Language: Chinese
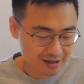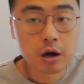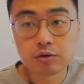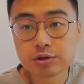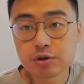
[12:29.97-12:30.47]

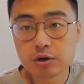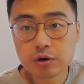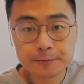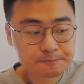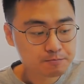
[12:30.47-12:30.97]
然后对，虽然
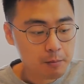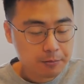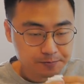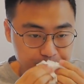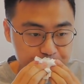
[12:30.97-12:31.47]
说
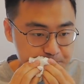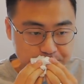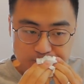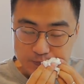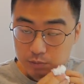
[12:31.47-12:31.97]

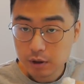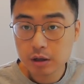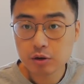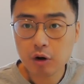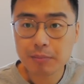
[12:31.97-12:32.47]

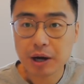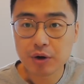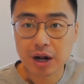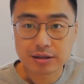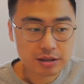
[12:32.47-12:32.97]
Nora 满
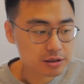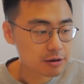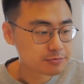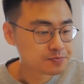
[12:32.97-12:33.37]
月了，但是